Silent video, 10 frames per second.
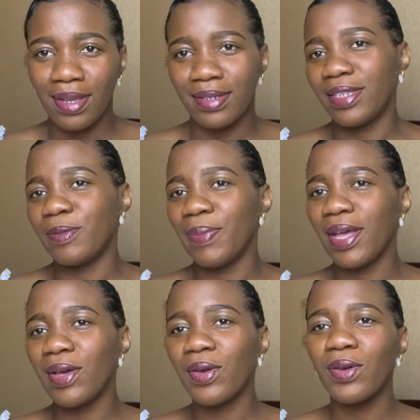
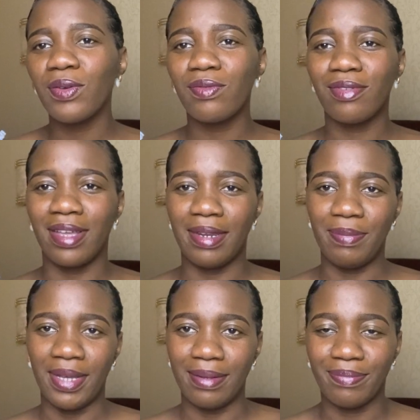J'espère que vous allez
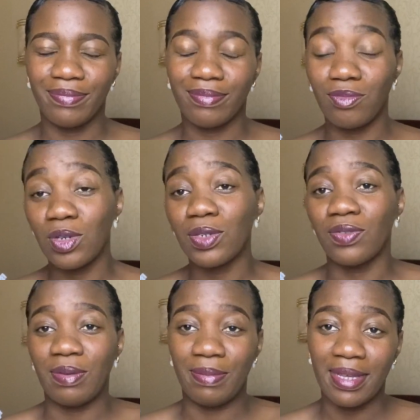bien. Moi, je
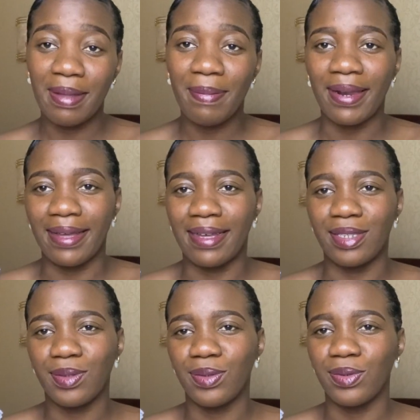vais bien par la
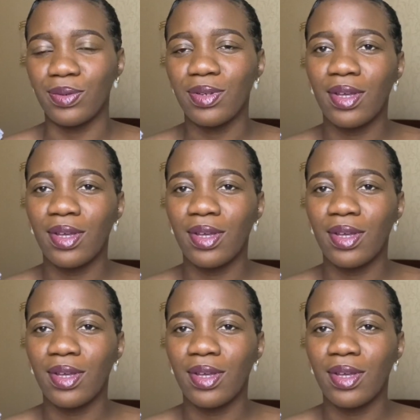grâce de Dieu.